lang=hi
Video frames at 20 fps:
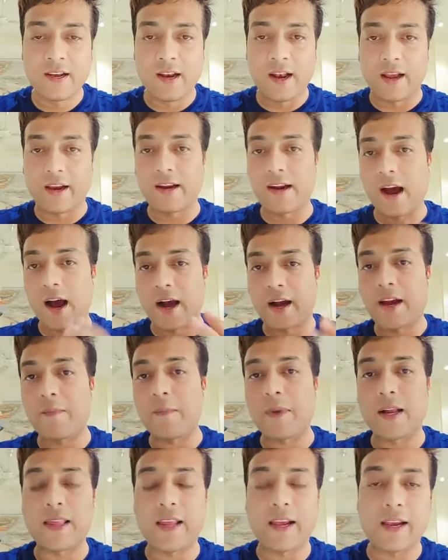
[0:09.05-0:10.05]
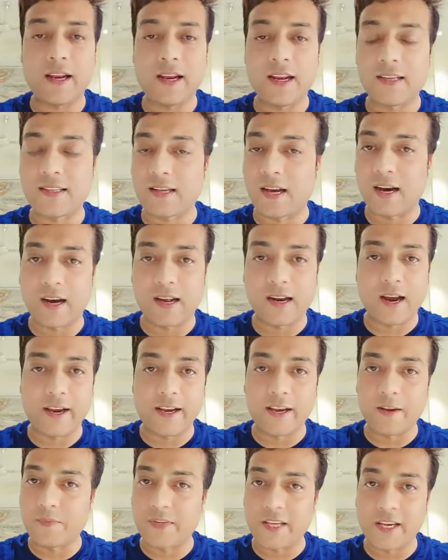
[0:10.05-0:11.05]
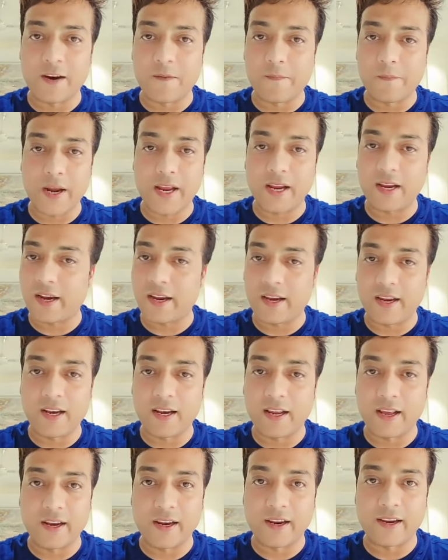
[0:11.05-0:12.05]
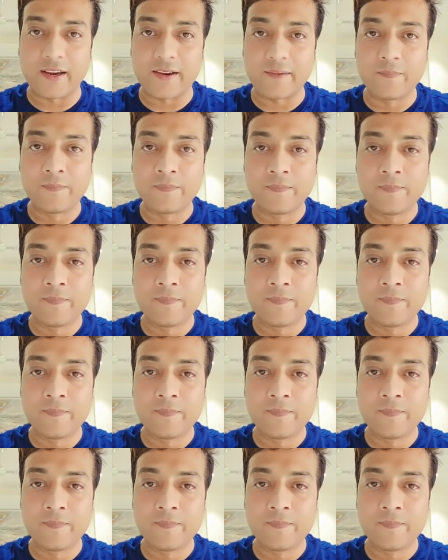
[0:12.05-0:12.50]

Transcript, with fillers: लेकिन आगे बढ़ने के लिए सहारा आईएमसी कंपनी का ही ले रहे हैं